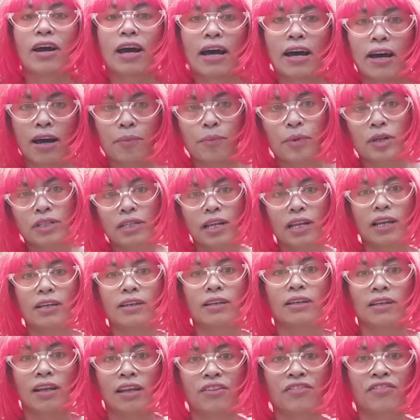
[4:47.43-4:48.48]
ah,
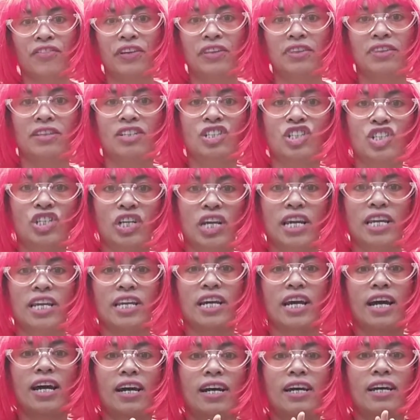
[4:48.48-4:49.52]
perjalanan adventure
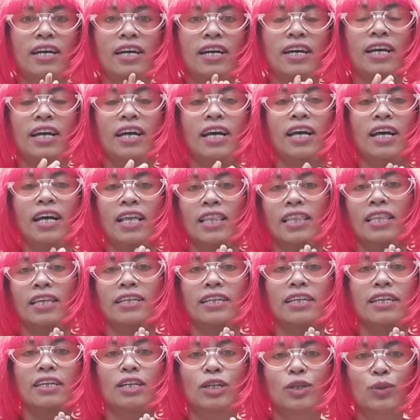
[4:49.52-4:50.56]
saya
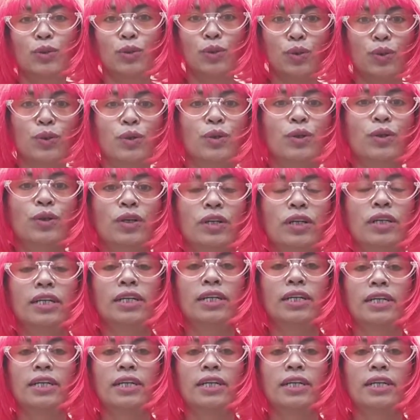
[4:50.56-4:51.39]
lagi ke gunung